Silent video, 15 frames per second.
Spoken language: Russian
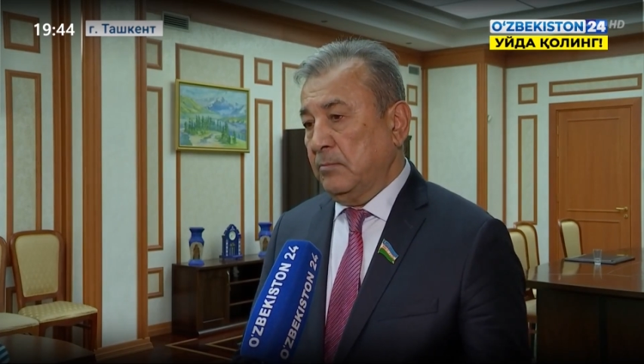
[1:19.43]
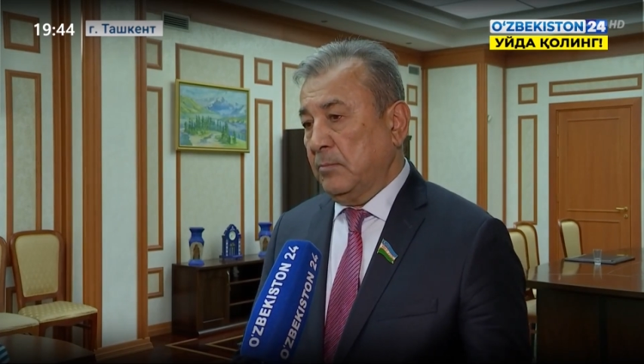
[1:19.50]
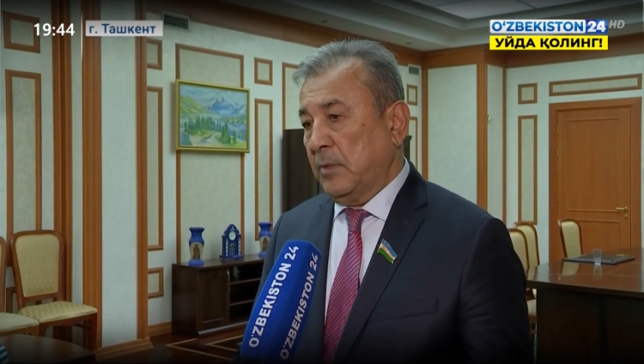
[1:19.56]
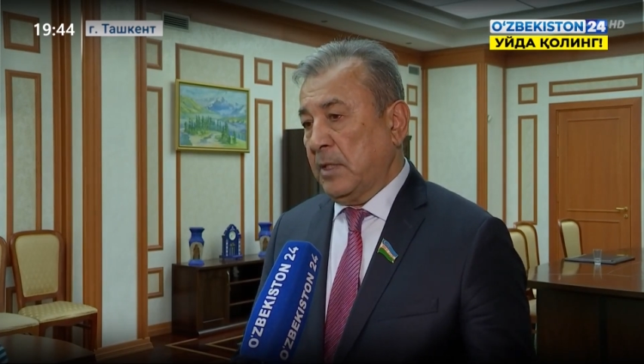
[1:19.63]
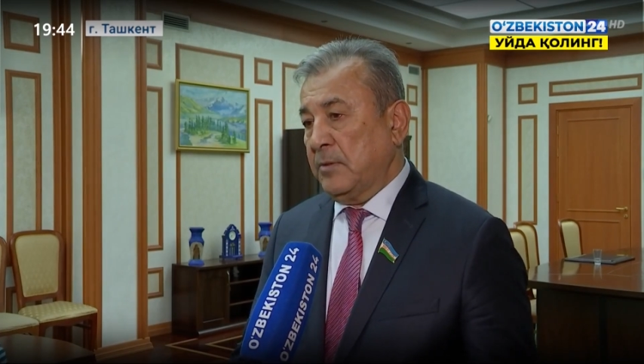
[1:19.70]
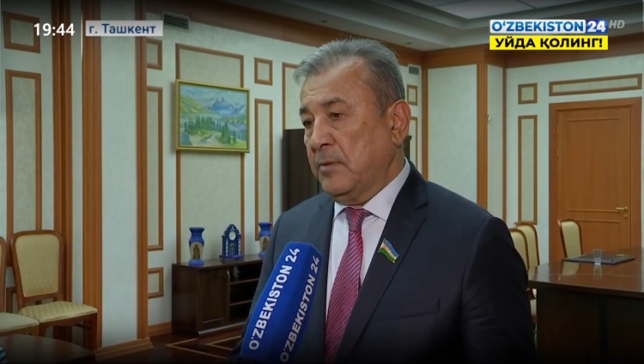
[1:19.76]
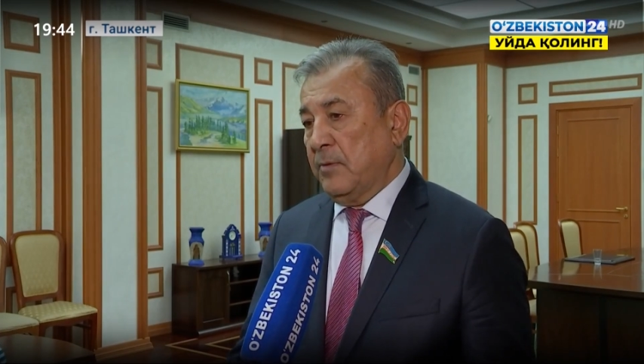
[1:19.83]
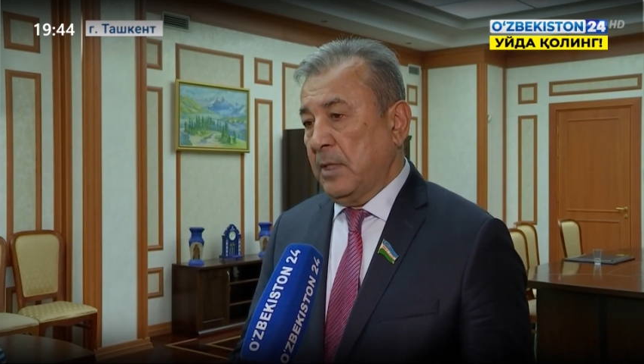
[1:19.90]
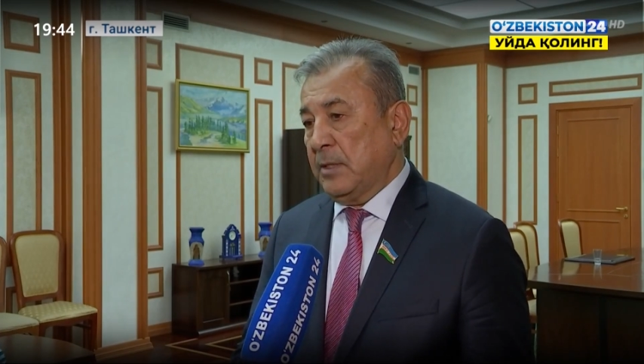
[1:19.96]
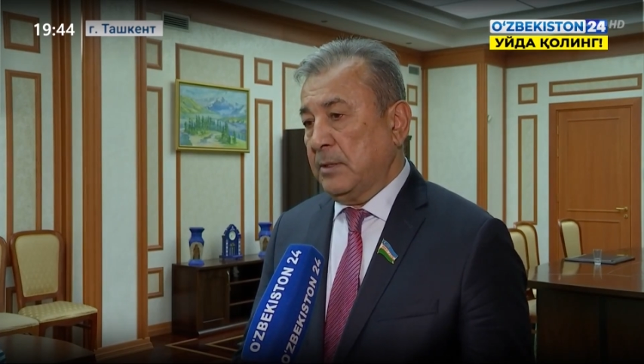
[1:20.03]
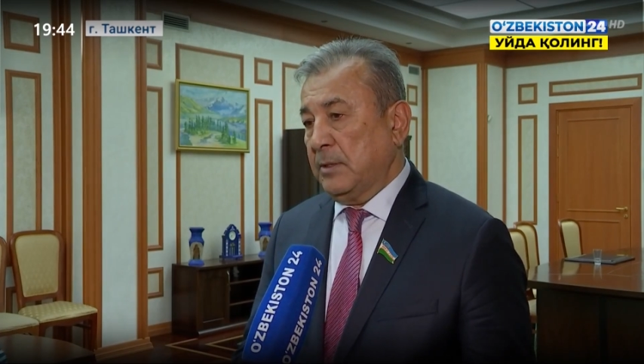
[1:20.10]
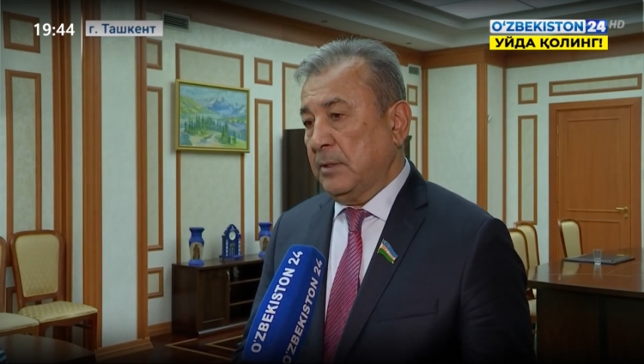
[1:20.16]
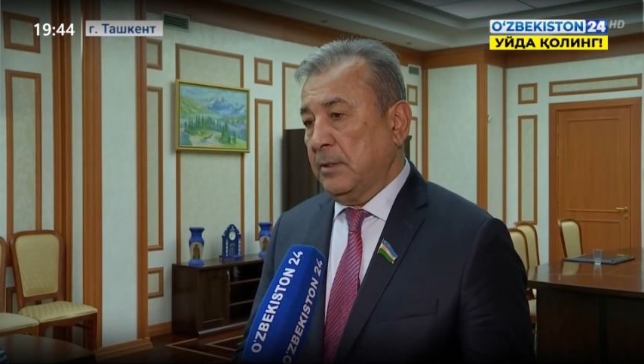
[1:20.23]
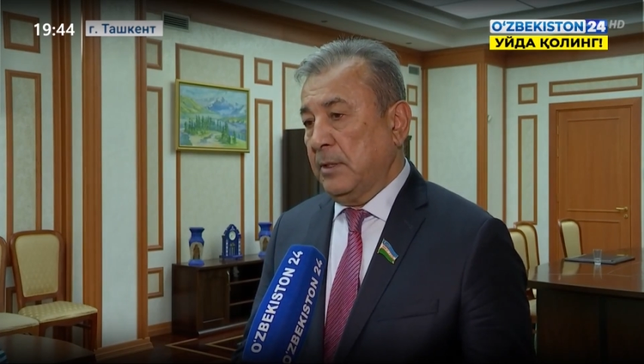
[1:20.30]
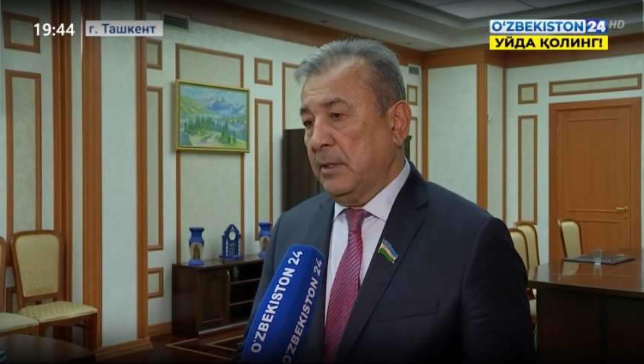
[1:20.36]

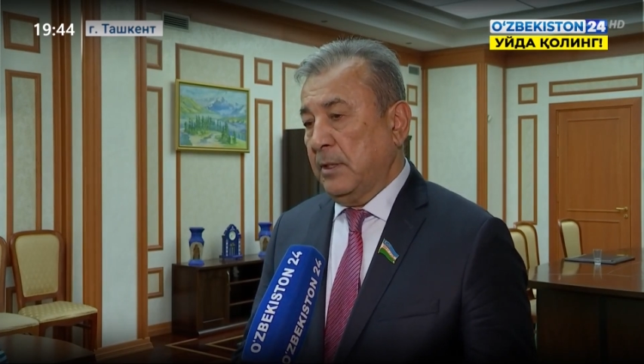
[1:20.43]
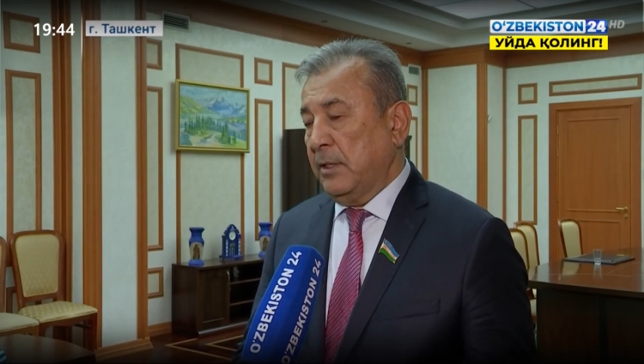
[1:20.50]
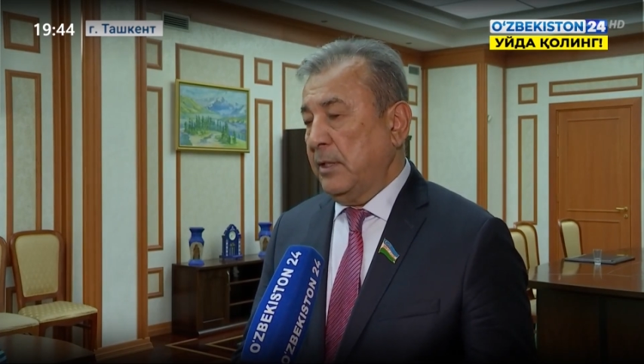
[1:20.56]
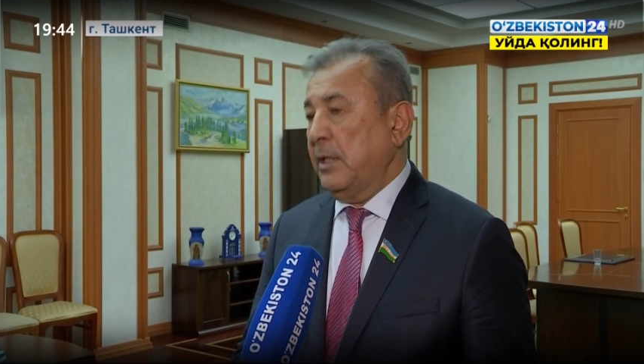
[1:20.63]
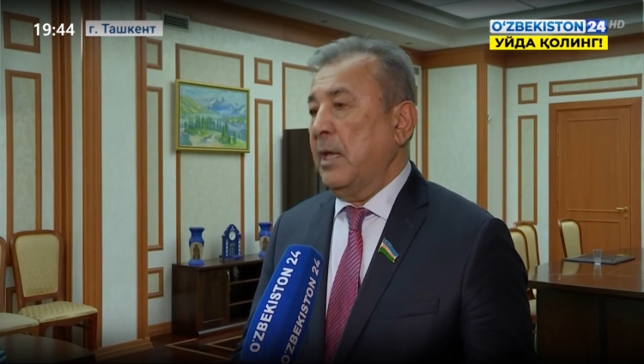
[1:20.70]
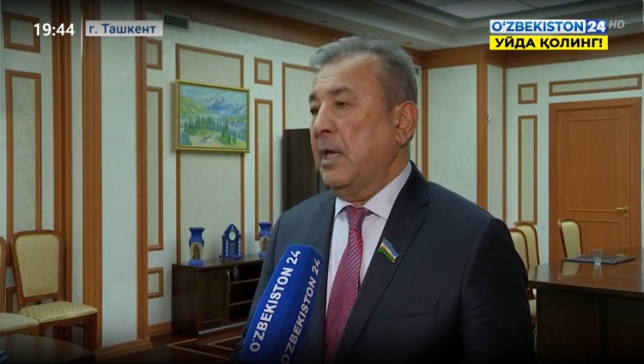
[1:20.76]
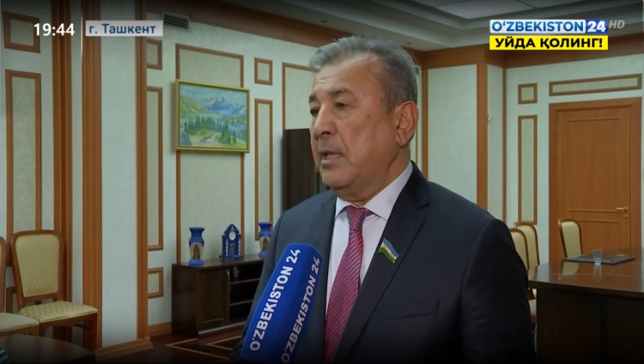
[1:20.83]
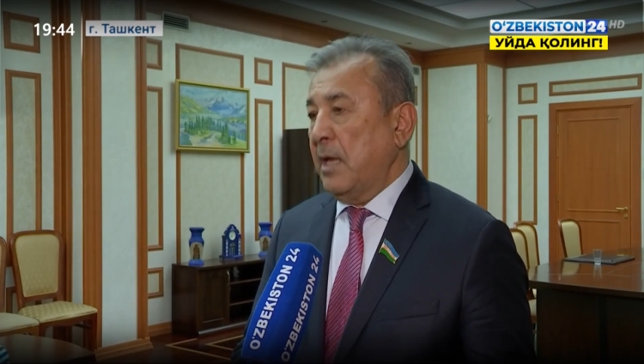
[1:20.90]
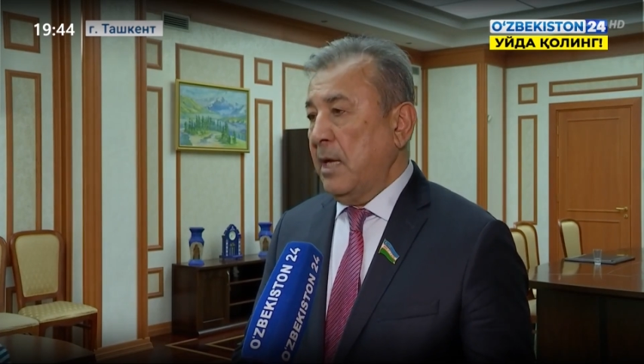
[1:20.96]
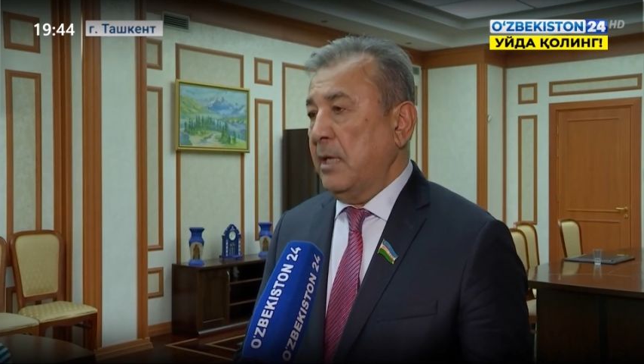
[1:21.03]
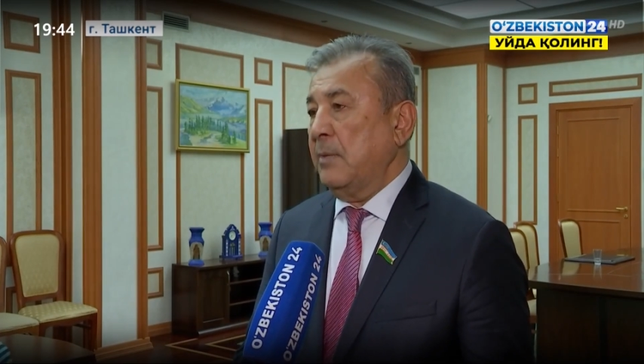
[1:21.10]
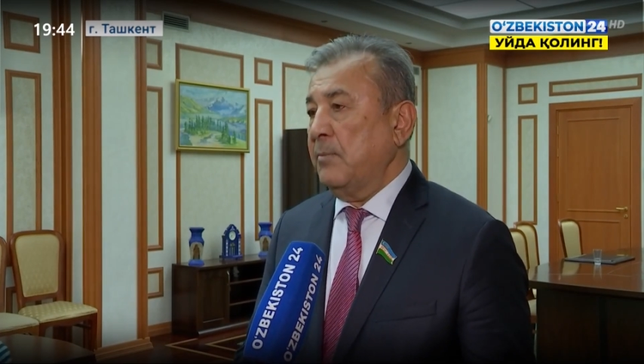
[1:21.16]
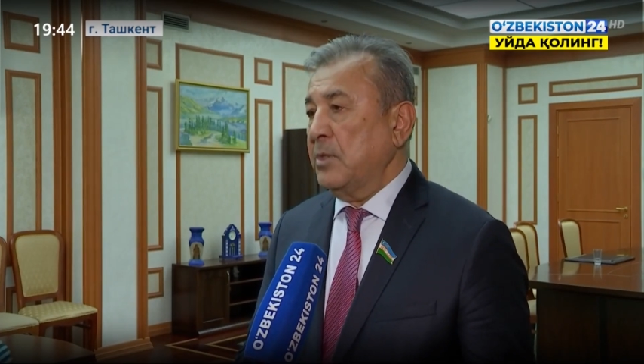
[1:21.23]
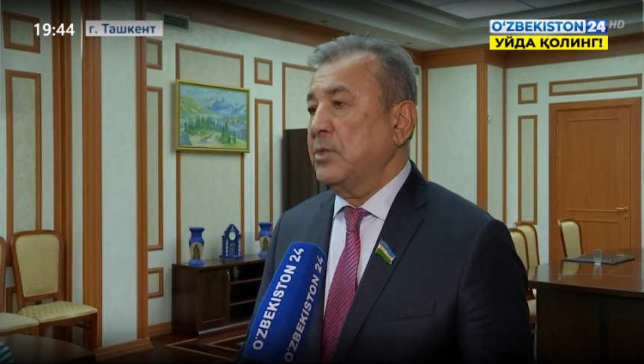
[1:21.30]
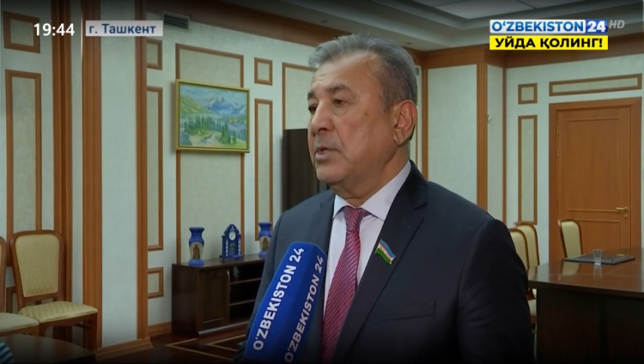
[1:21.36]
развивать
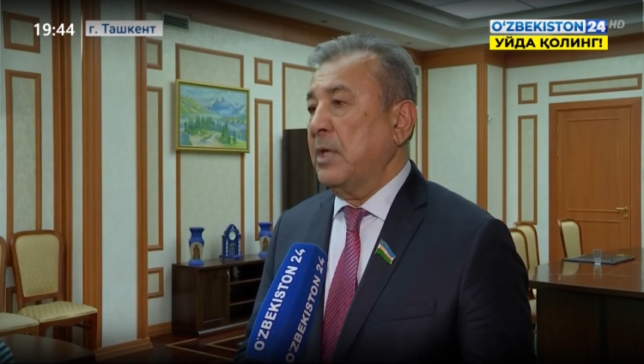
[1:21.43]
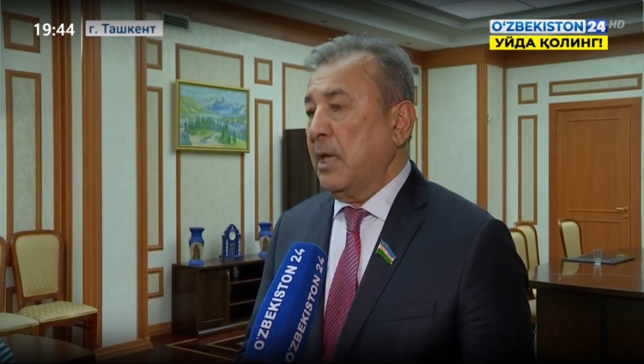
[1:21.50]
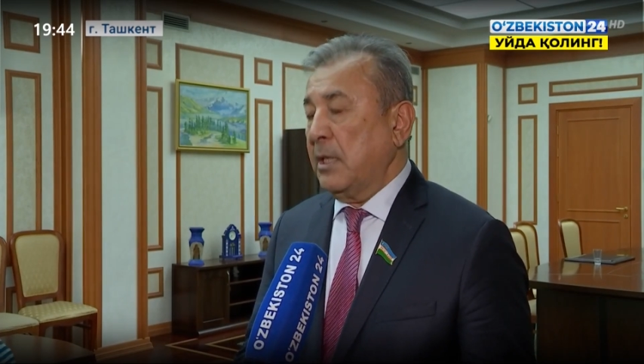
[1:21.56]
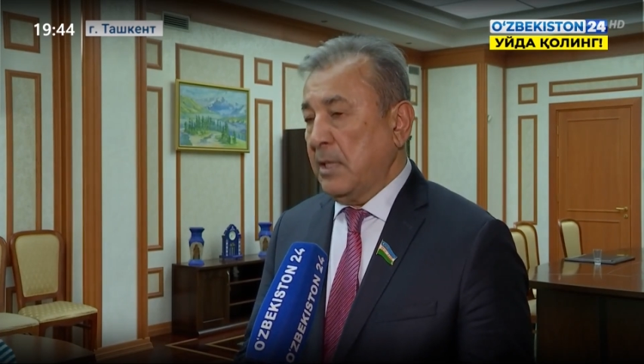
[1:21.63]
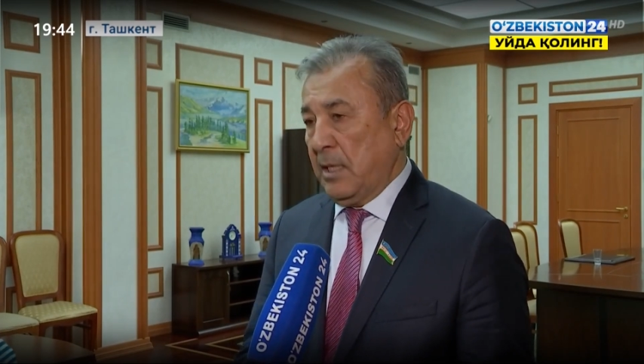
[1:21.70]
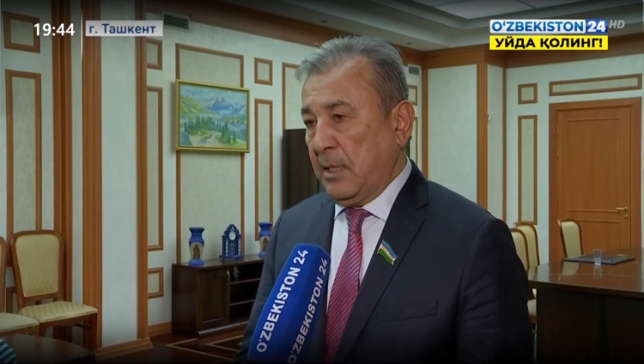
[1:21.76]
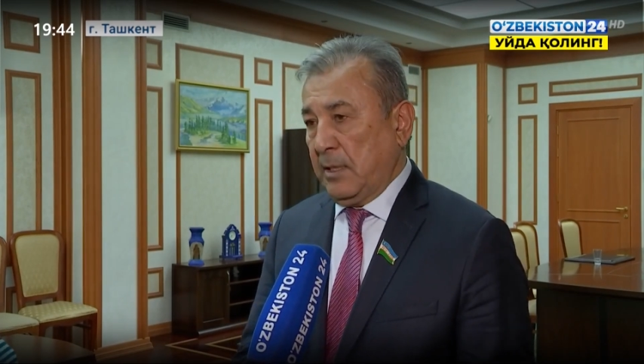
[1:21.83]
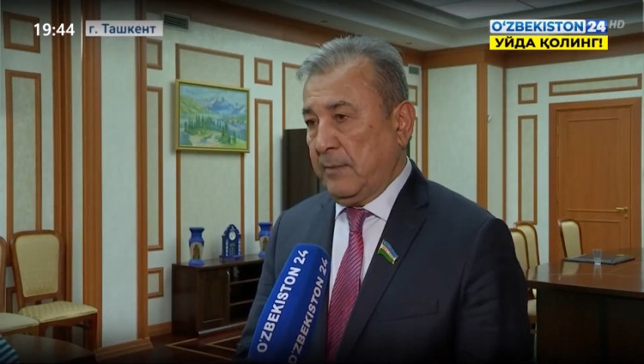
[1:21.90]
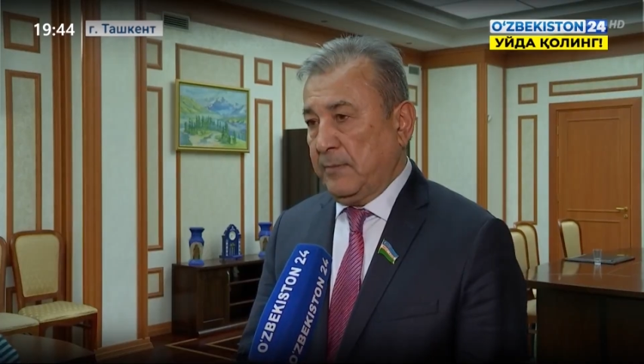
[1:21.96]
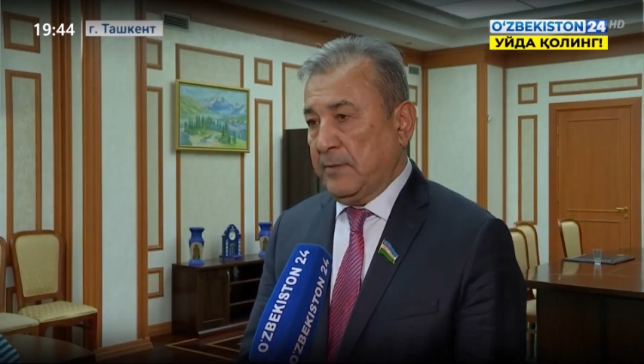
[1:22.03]
региональное, межрегиональное